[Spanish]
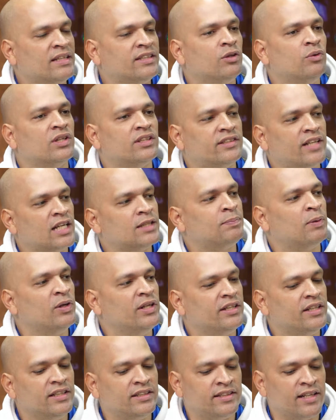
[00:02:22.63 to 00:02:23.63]
Y si lo estás
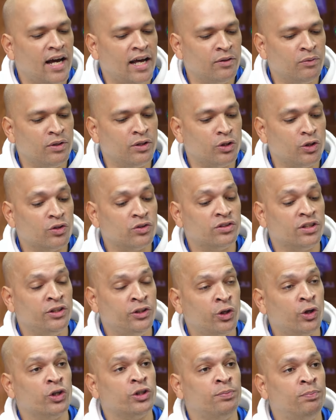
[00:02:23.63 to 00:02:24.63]
politizando, entonces
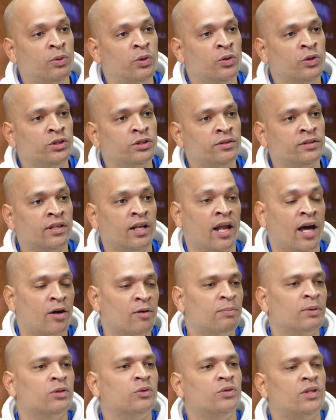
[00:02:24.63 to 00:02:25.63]
George Bush,
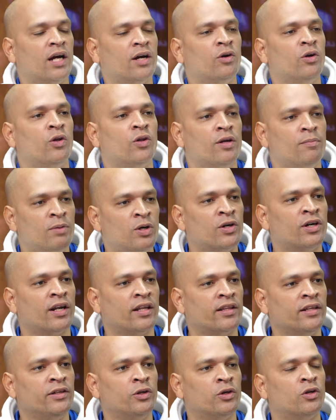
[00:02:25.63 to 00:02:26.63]
claro, pues tú estás con los
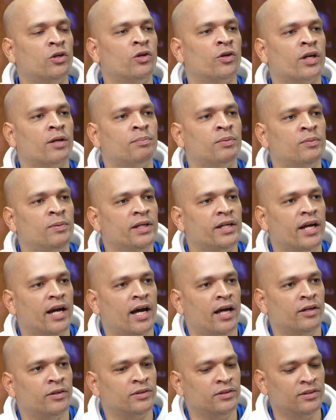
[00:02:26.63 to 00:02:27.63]
demócratas y yo con los
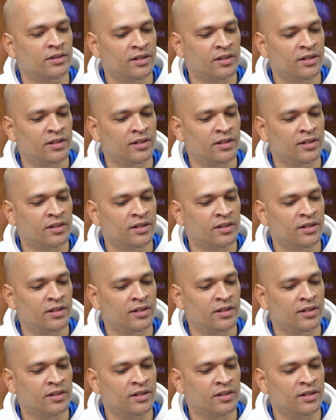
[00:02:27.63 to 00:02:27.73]
republicanos.